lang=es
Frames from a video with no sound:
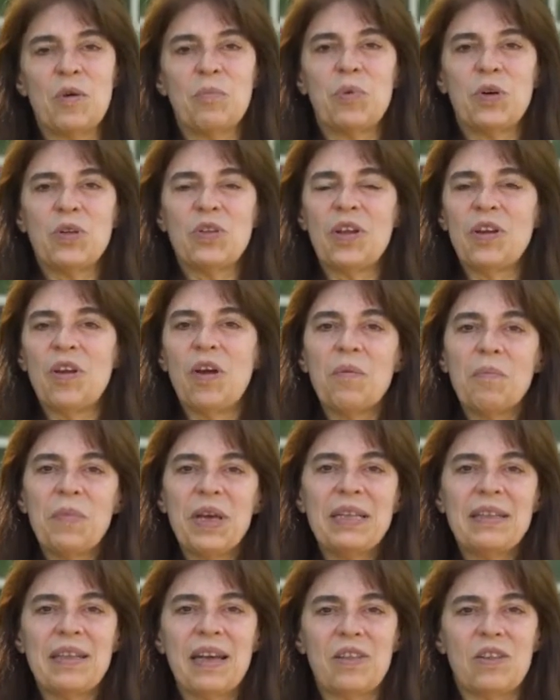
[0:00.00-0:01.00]

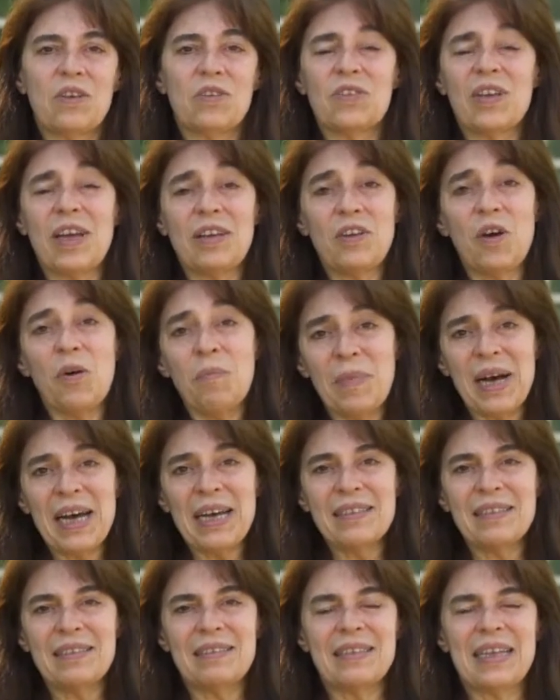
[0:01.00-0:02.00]
Posteriormente hay dos años
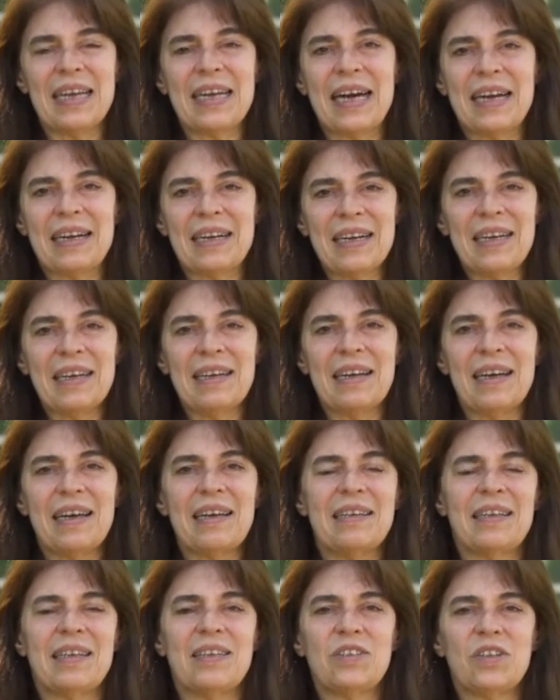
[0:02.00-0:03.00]
más de
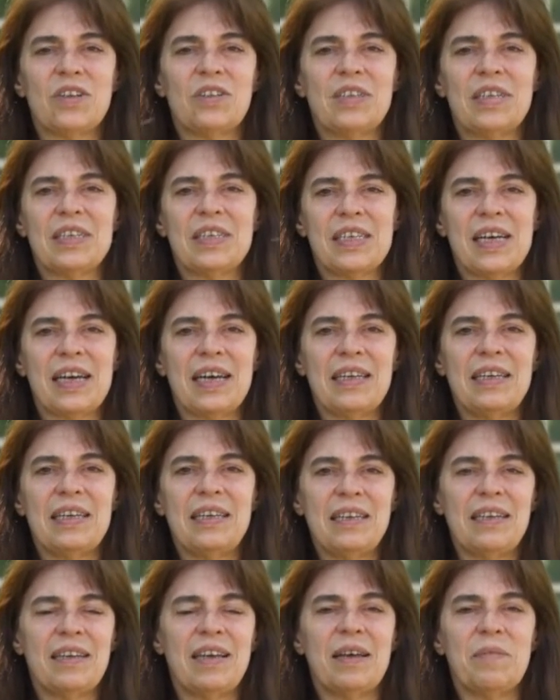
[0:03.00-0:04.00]
carrera, en donde ya
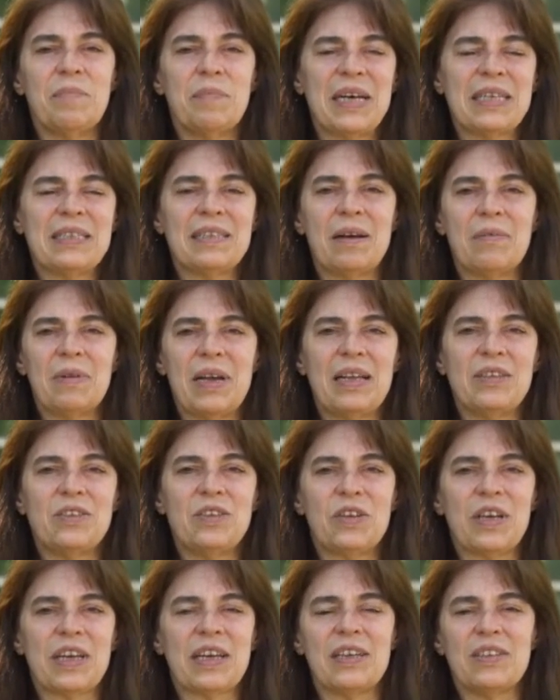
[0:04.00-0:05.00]
ahí es más
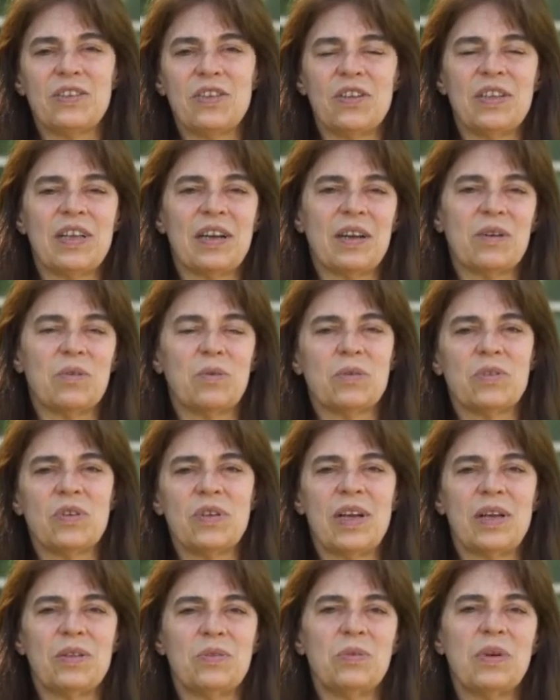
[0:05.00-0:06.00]
hablando de gestión de
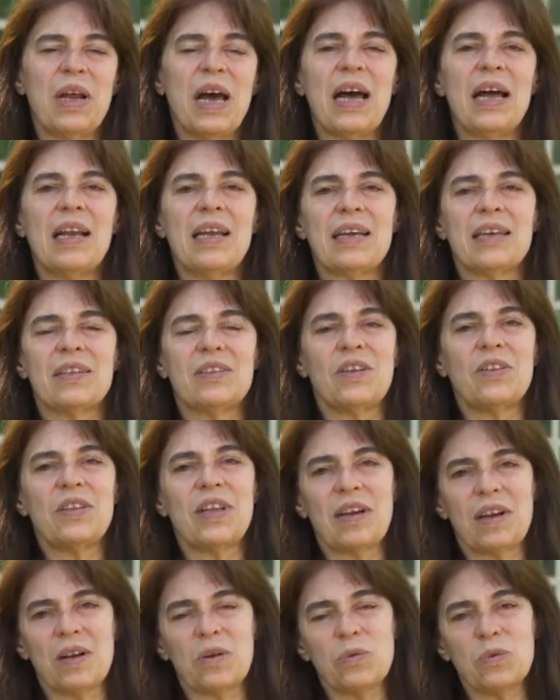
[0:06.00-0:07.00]
recursos naturales, gestión
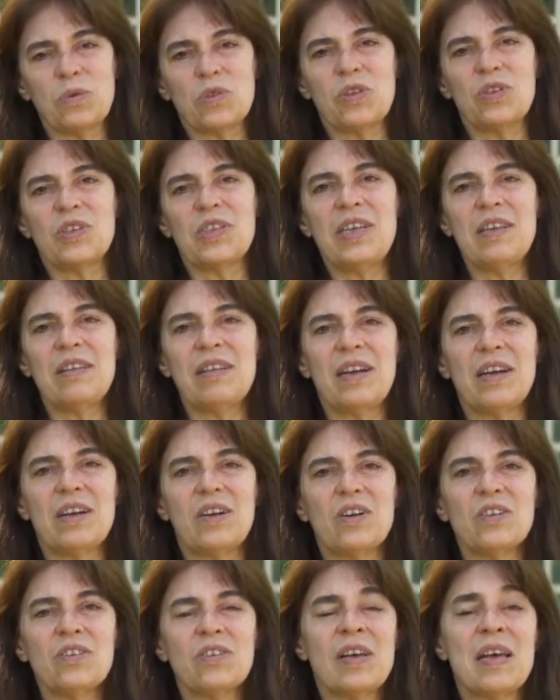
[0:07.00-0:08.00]
de recursos
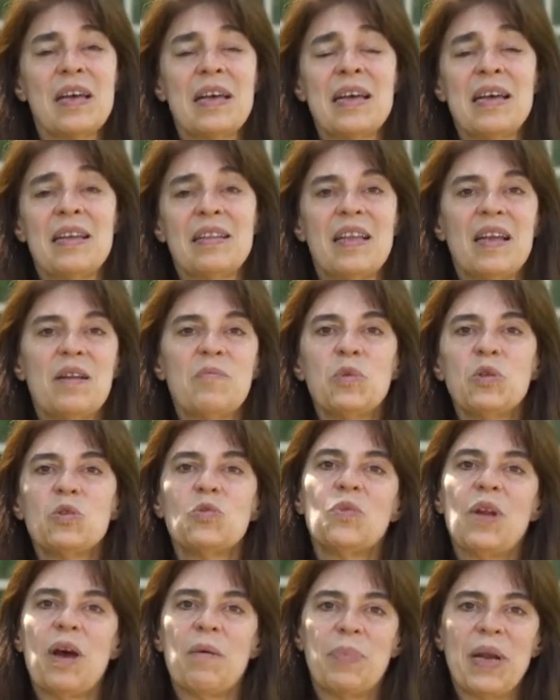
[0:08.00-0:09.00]
hídricos.
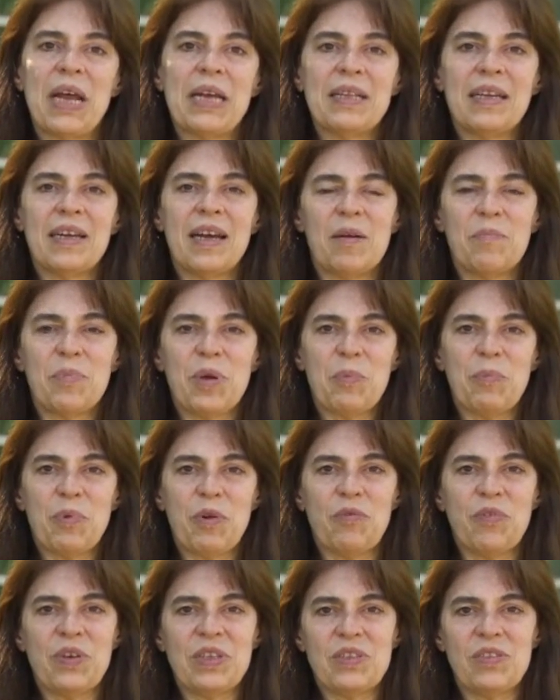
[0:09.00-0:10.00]
Tenemos una práctica
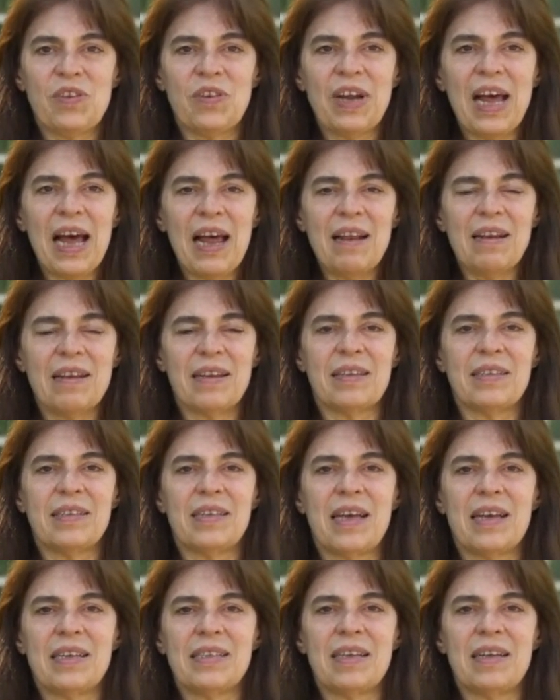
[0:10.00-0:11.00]
preprofesional que
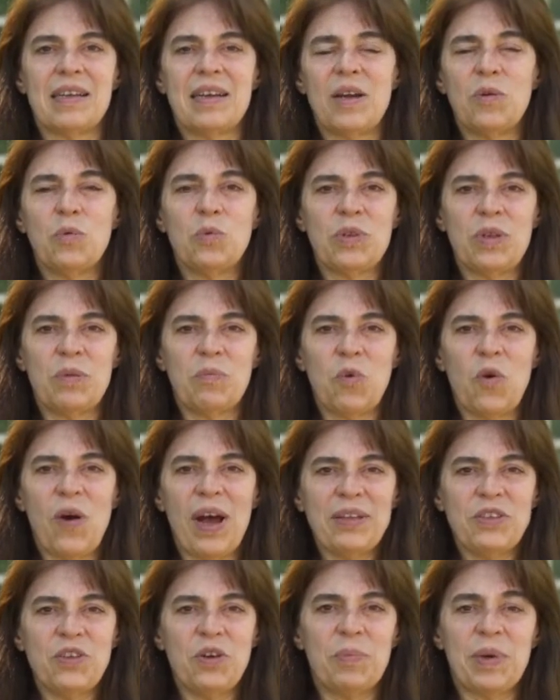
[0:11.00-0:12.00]
se hace en el último
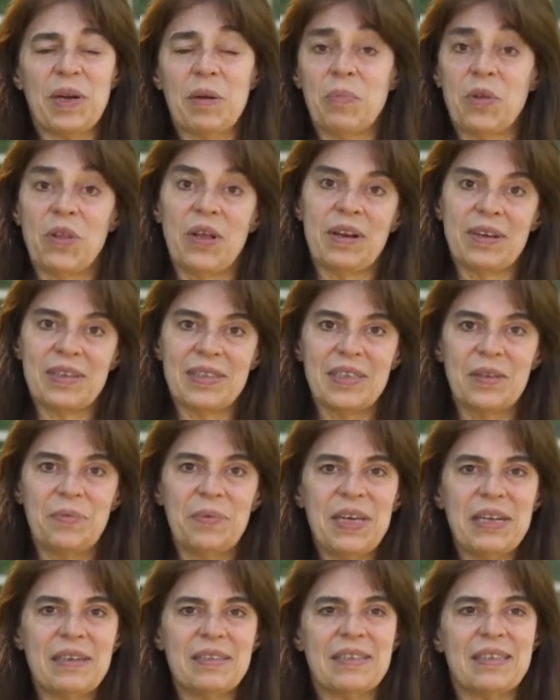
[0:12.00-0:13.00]
año para poder
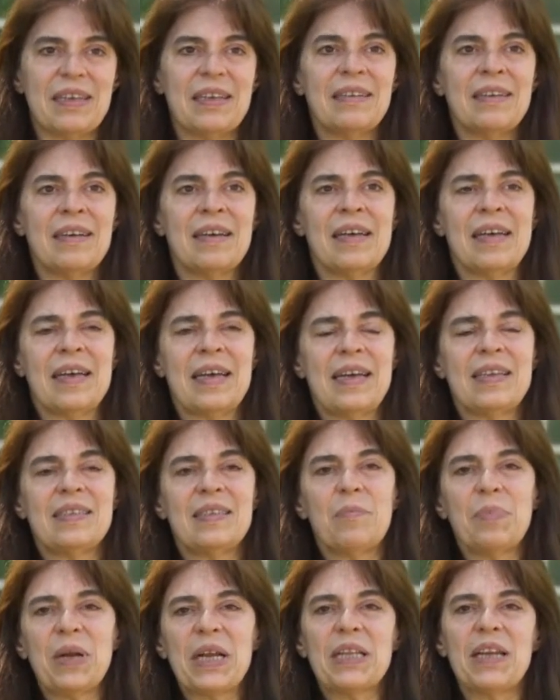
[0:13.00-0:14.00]
recibirse.
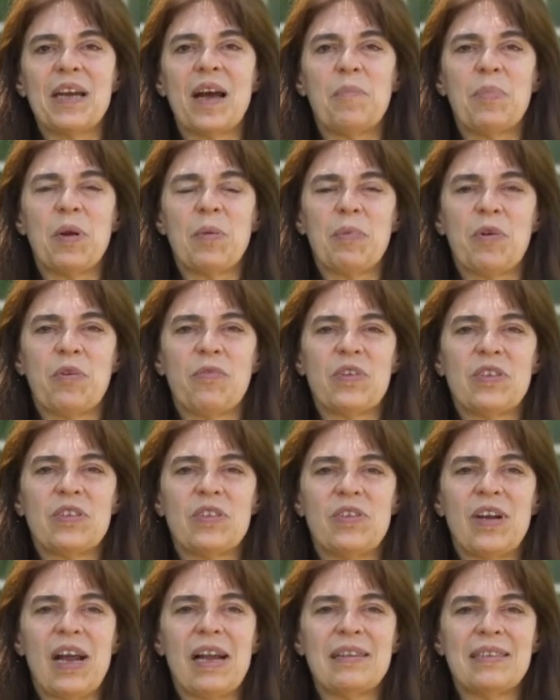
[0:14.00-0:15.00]
Esa práctica
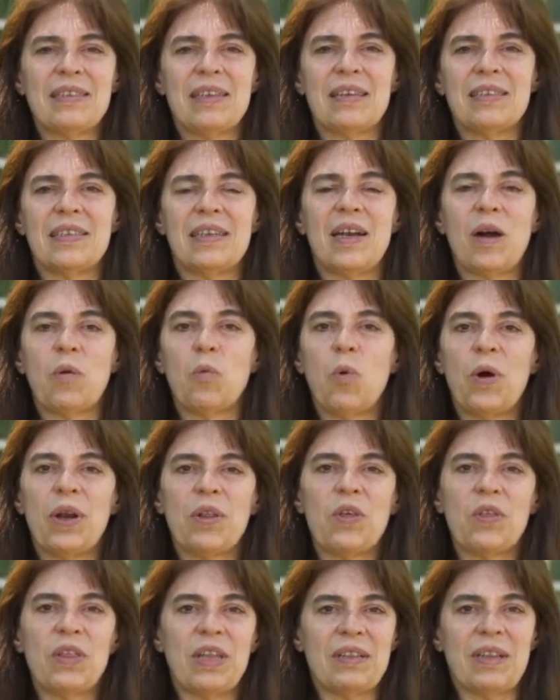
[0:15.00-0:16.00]
preprofesional se hace en acuerdos de